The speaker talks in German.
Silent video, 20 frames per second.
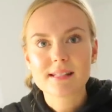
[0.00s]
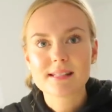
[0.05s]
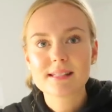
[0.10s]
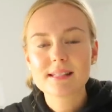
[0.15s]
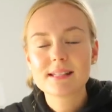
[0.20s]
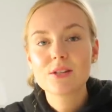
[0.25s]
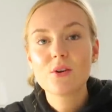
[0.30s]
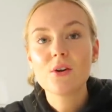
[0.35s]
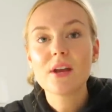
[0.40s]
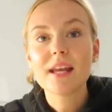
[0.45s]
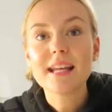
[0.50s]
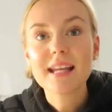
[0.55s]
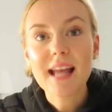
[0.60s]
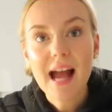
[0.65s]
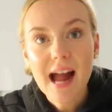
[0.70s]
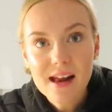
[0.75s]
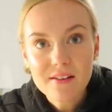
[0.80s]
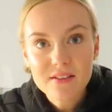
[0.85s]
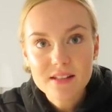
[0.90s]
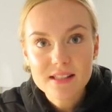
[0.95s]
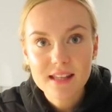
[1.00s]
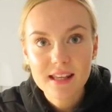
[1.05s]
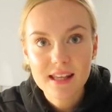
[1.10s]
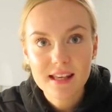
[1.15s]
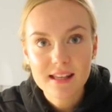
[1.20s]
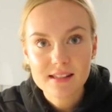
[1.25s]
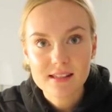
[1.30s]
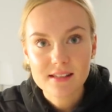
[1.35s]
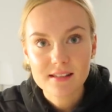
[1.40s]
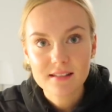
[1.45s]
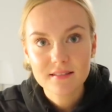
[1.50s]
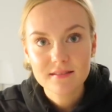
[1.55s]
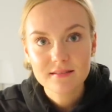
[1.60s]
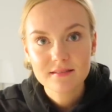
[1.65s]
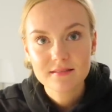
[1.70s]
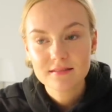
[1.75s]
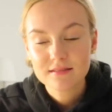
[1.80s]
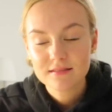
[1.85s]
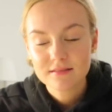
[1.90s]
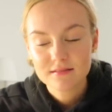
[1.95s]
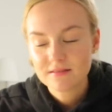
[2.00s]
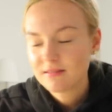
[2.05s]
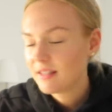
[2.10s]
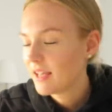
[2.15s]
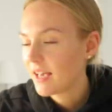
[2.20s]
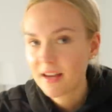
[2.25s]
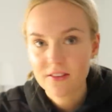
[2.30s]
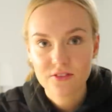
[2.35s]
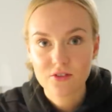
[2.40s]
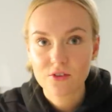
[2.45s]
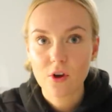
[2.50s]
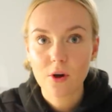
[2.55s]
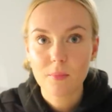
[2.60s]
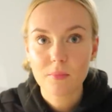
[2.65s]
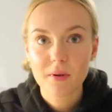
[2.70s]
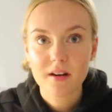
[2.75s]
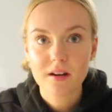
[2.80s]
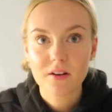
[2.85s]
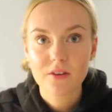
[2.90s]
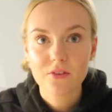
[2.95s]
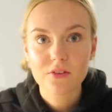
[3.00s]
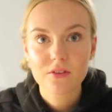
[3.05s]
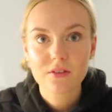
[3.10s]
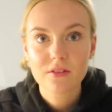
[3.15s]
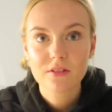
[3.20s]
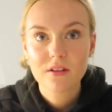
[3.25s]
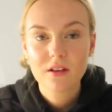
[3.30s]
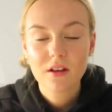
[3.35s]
Es ist so, egal was ich esse, er rastet komplett aus.